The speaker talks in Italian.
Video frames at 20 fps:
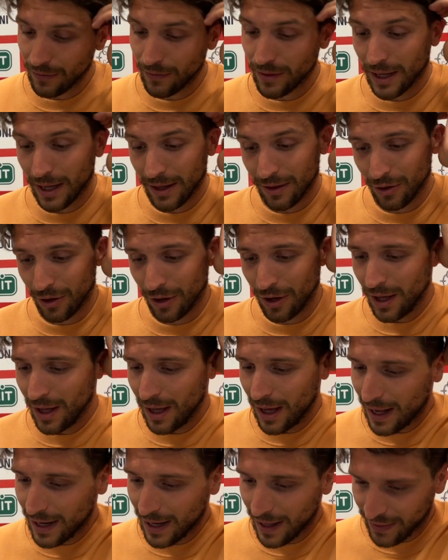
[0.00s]
vedendo
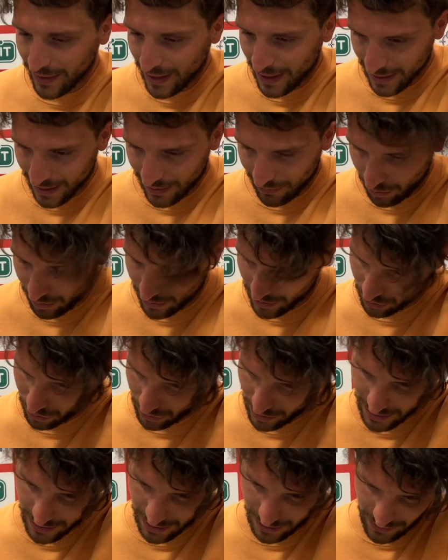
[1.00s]
all'andata che avevo preso
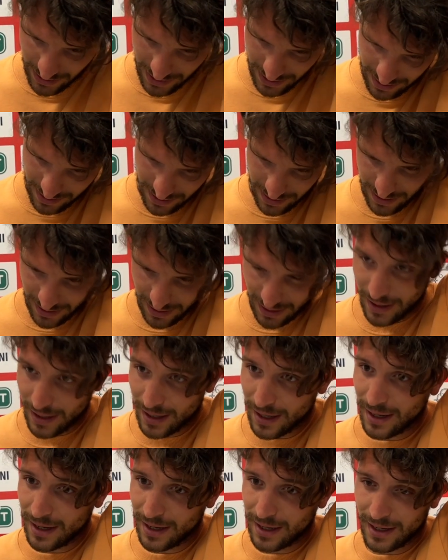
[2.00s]
quella
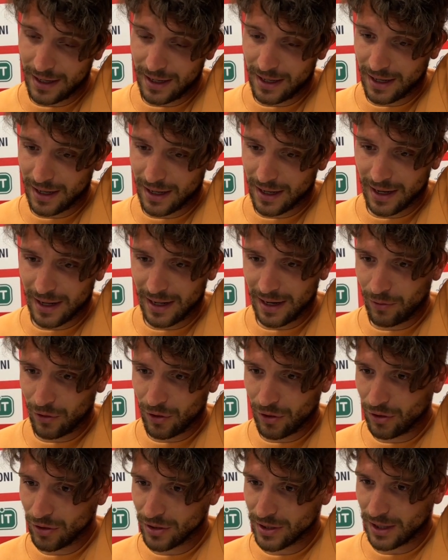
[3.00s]
traversa eh,
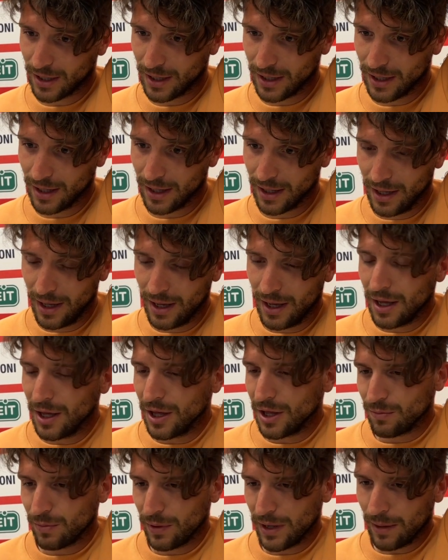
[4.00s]
clamorosa. E
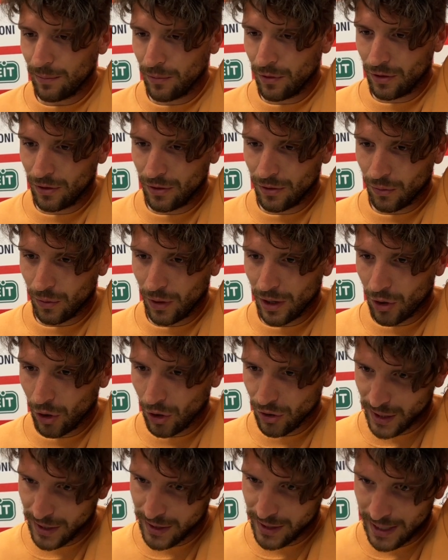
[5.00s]
speriamo
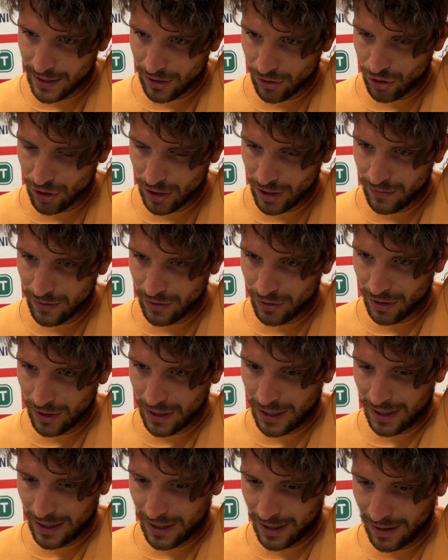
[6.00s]
qualcosa indietro ci deve
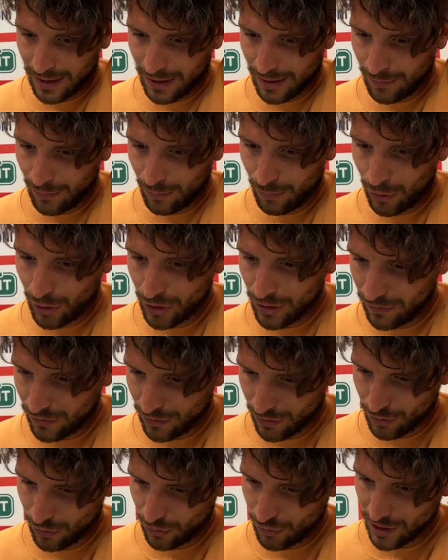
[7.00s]
tornare, un po' di
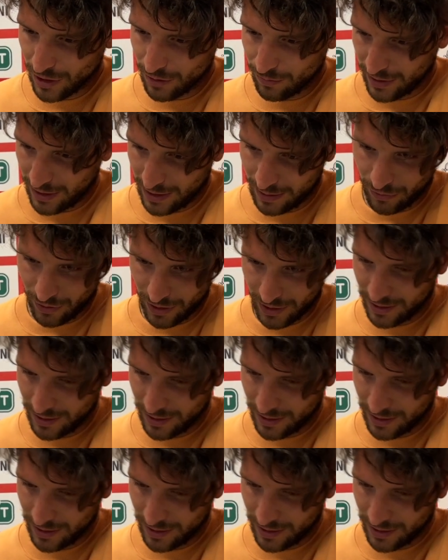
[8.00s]
fortuna, speriamo che